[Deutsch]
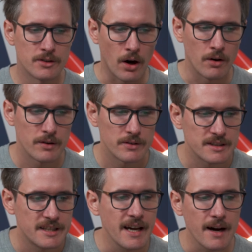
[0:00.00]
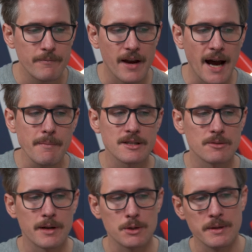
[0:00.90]
So, und hier haben wir einmal
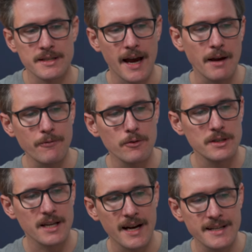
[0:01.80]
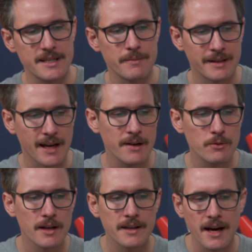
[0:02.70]
zum Beispiel das iPhone 13 mit
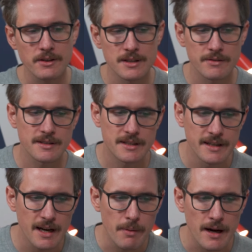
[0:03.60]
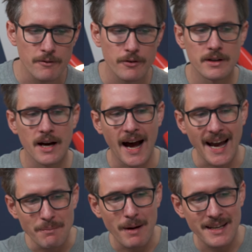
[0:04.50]
128 GB für eine
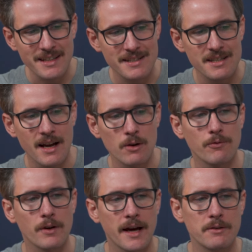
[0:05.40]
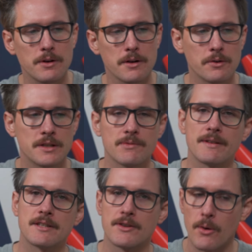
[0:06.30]
einmalige Zahlung von
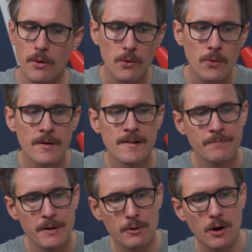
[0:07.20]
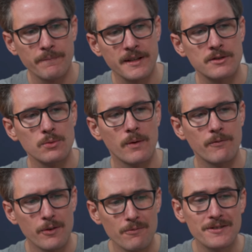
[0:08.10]
129 Euro. Ihr bekommt dazu
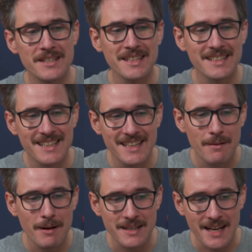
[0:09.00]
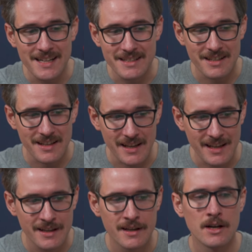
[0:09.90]
15 GB
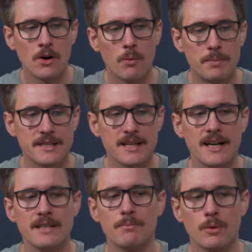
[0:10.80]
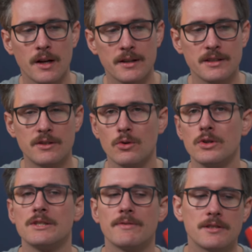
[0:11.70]
LTE und bezahlt monatlich
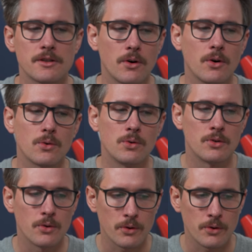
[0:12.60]
29,99 Euro.